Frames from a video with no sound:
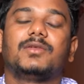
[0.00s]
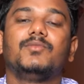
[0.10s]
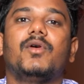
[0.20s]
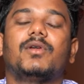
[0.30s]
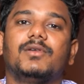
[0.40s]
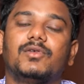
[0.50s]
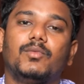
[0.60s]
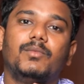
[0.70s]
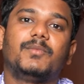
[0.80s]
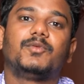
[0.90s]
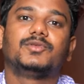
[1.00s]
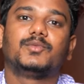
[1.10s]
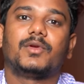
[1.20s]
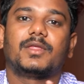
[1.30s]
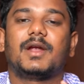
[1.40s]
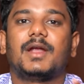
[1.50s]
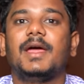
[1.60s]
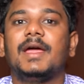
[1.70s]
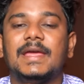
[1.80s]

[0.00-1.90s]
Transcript: சிம்பு அவர்களுக்கு ரொம்ப பிடிச்சி போகிறதுனால